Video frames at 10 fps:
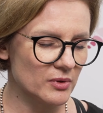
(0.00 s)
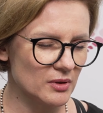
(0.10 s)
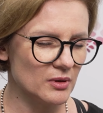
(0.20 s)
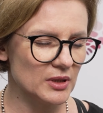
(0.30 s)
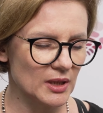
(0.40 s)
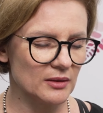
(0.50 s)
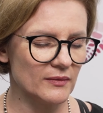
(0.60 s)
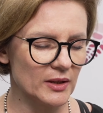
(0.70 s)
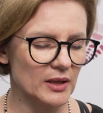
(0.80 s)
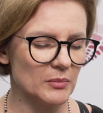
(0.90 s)

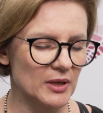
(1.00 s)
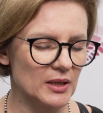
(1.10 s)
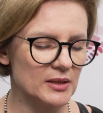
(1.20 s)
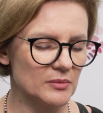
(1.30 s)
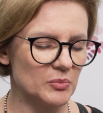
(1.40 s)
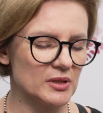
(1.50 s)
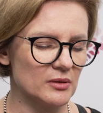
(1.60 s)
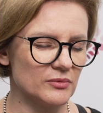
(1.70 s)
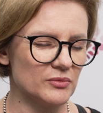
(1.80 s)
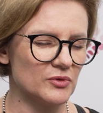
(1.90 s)
kontraktowania badań,
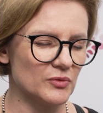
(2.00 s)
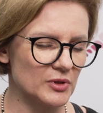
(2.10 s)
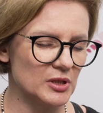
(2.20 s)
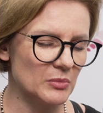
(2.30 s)
czułości